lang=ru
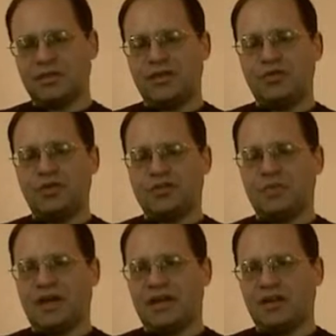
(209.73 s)
и юрист
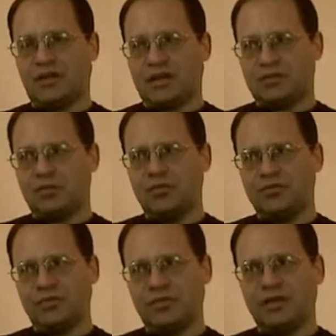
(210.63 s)
Михаил Краснов,
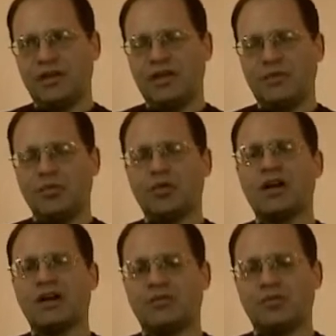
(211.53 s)
и много
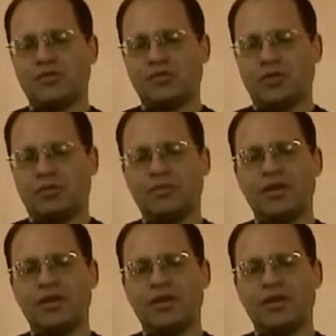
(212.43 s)
кого еще.